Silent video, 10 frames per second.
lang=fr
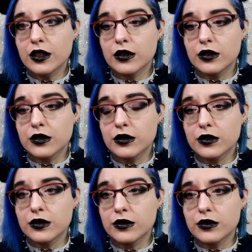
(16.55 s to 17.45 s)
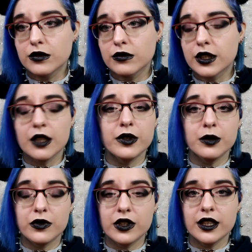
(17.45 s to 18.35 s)
euh, donc un
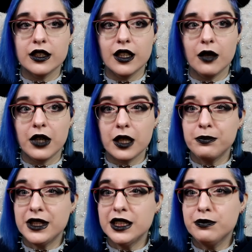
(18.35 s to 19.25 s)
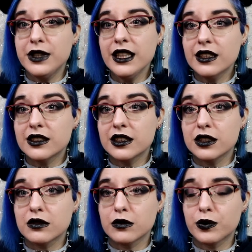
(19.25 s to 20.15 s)
vêtement qui est de la marque Bisbee si
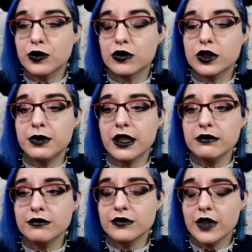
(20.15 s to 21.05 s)
je prononce bien